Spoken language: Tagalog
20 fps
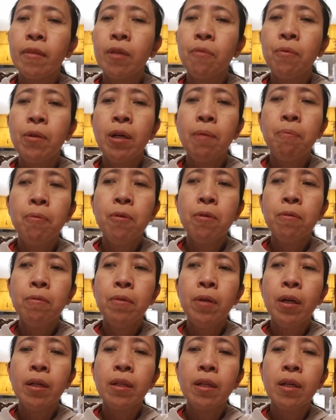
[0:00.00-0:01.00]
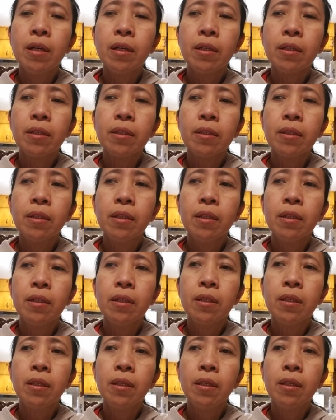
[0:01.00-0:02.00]
wala po akong anak.
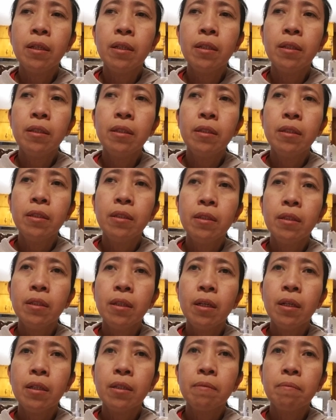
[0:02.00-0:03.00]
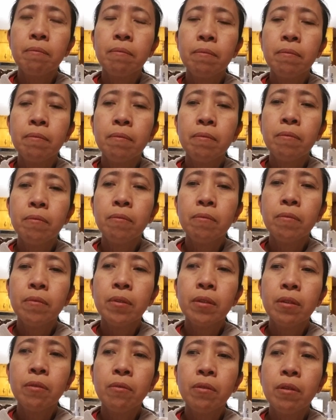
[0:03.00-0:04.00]
Uh, I'm
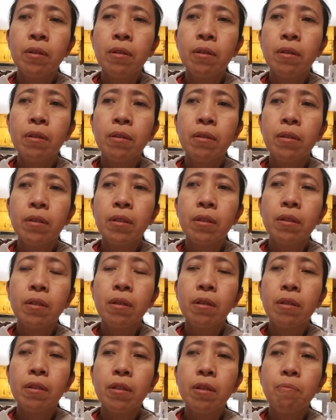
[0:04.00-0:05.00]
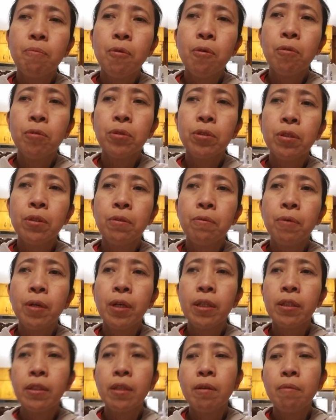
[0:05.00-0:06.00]
eh, hindi po ako
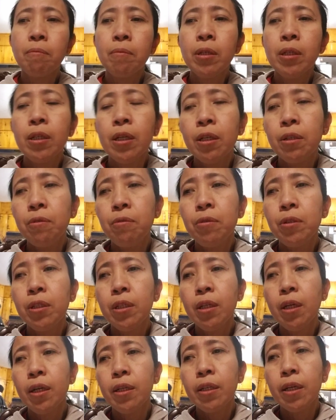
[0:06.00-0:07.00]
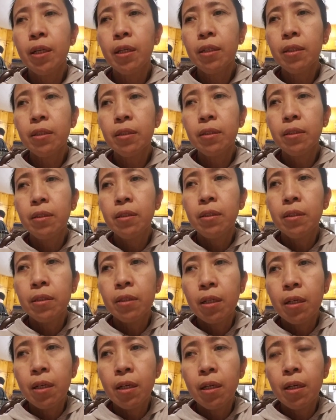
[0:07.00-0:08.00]
sinuwerte magkaroon ng anak
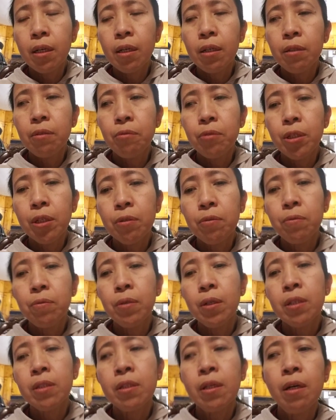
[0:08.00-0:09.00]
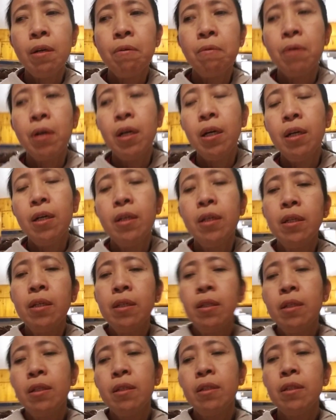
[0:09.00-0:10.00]
sa una kong asawa.
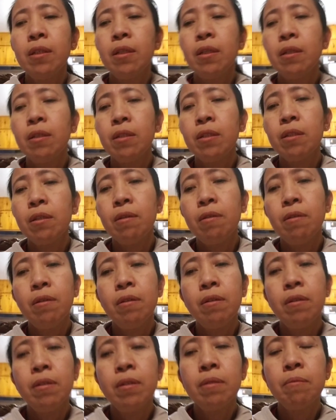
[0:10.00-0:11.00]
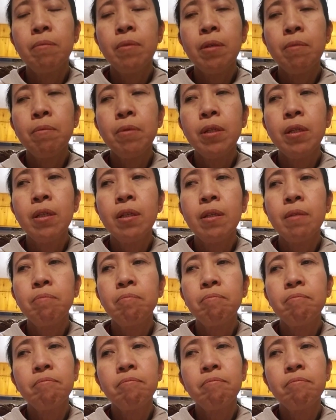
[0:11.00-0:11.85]
So, maybe at,